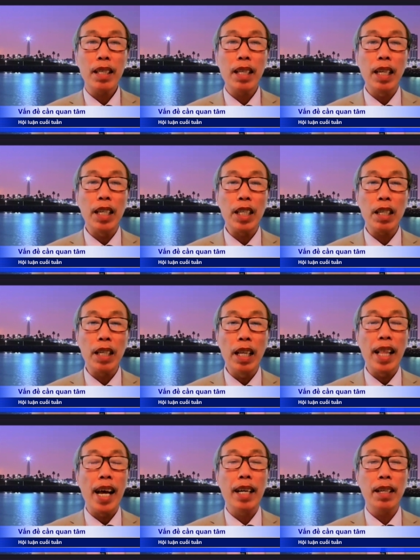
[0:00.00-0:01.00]
thì
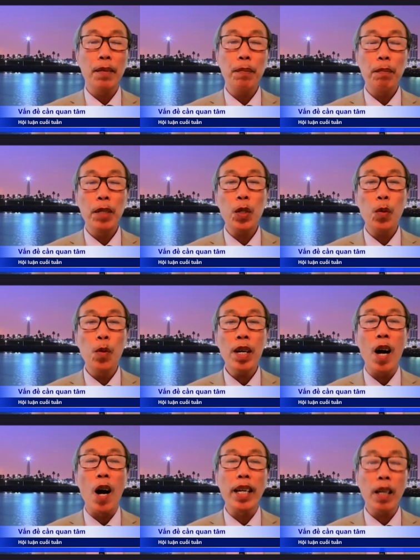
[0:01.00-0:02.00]
nhìn lại bên Trung
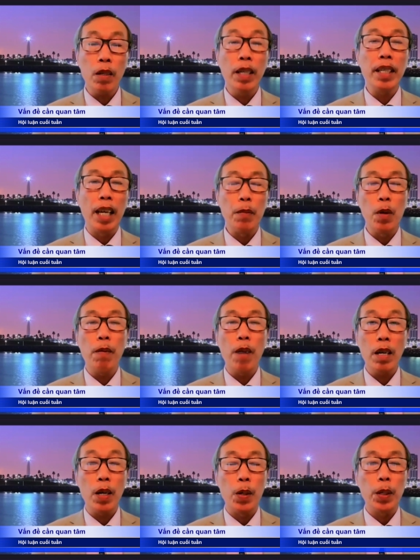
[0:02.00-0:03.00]
Quốc họ đã có kinh nghiệm đối
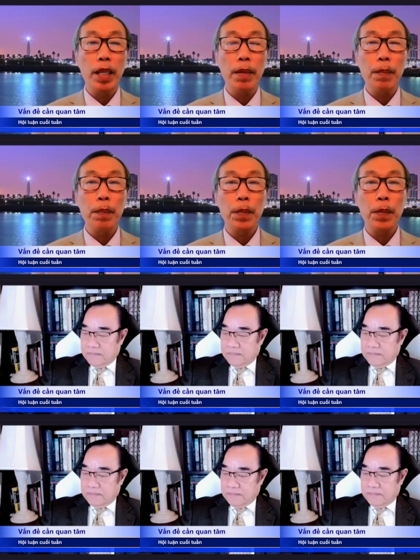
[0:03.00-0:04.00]
phó rồi
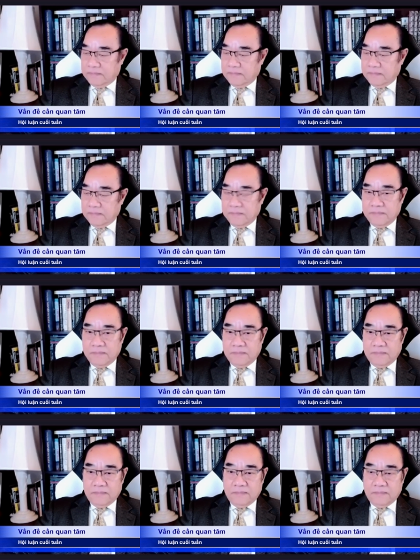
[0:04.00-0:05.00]
nên mình cũng nghĩ là
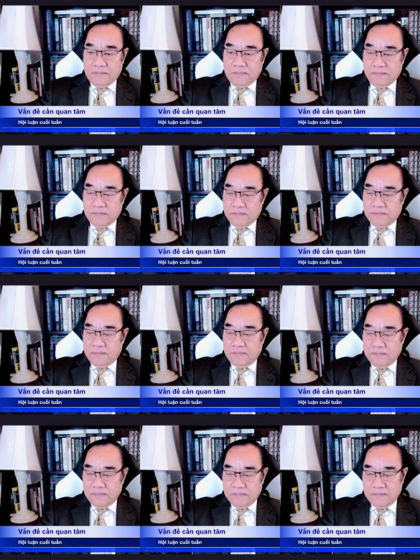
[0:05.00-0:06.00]
có lẽ trong vòng
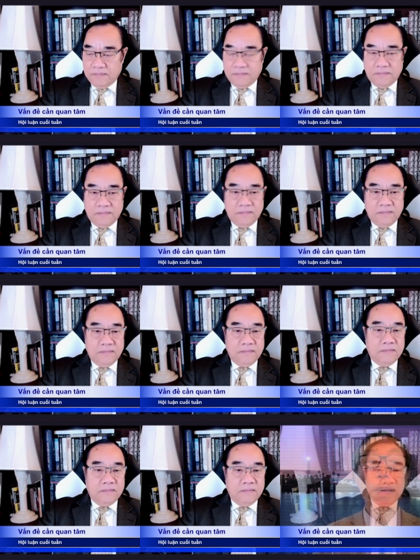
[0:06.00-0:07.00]
3 tháng nữa họ sẽ
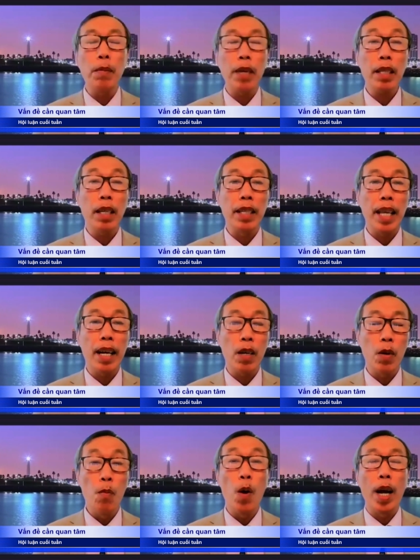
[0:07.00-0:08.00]
trải qua một cái thời gian
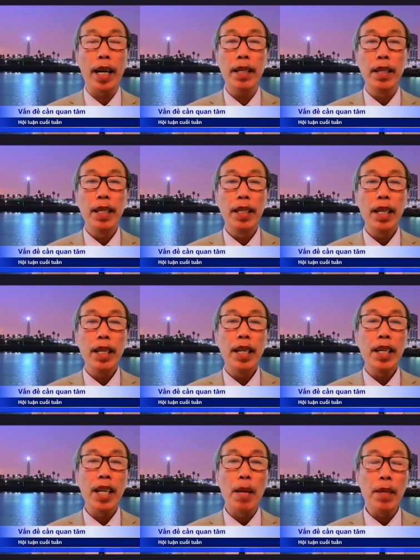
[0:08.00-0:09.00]
khủng hoảng
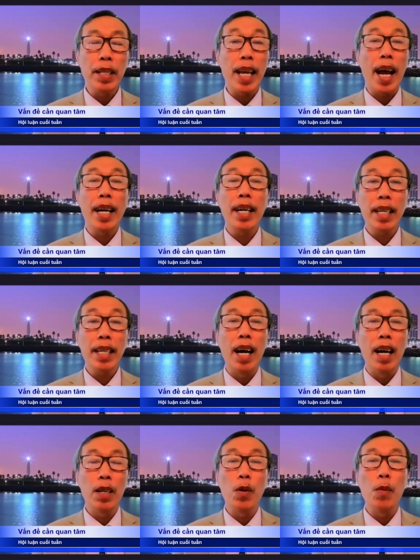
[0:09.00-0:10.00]
để mà trả lại cái
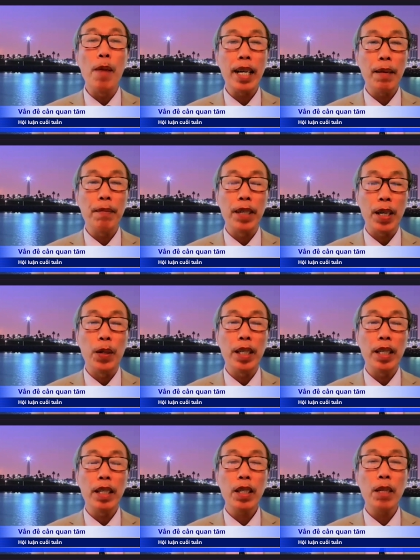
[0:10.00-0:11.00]
nợ của ba năm vừa rồi
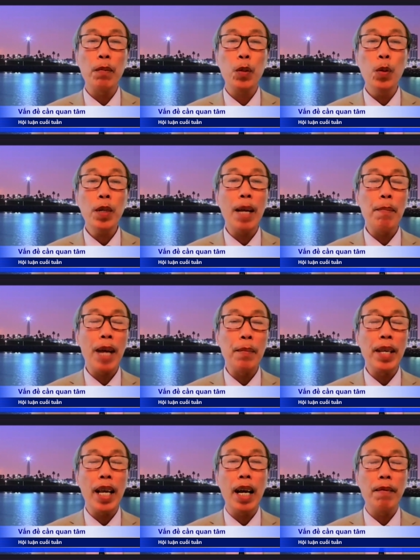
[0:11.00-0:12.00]
trong suốt năm
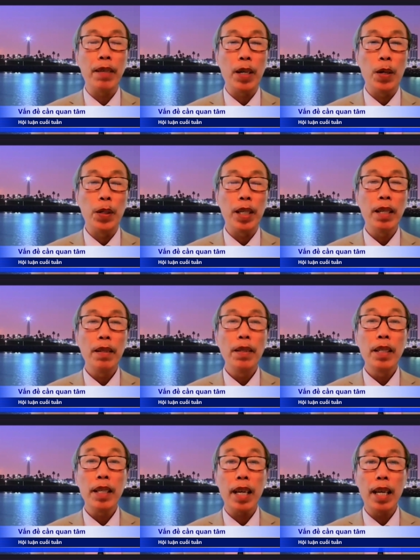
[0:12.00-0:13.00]
22 vừa rồi
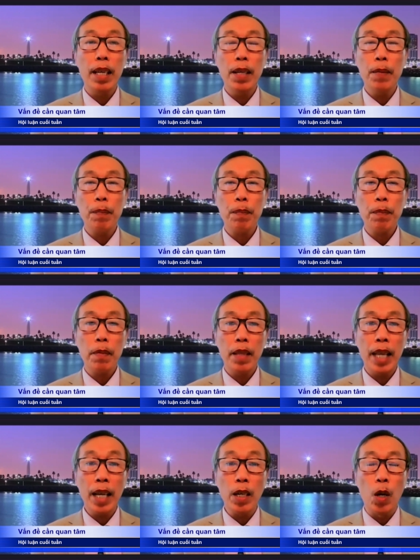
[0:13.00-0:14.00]
cái
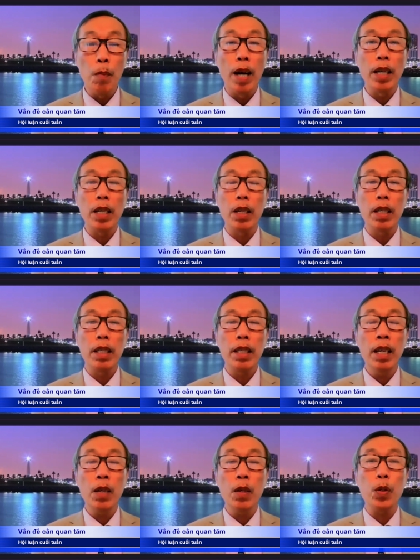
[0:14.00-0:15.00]
nét nổi bật
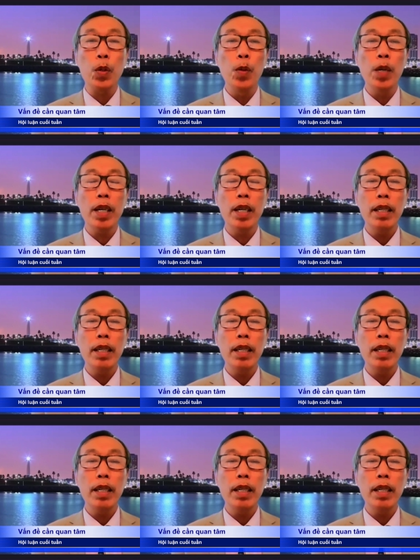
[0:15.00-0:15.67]
nhất của Trung Quốc đó,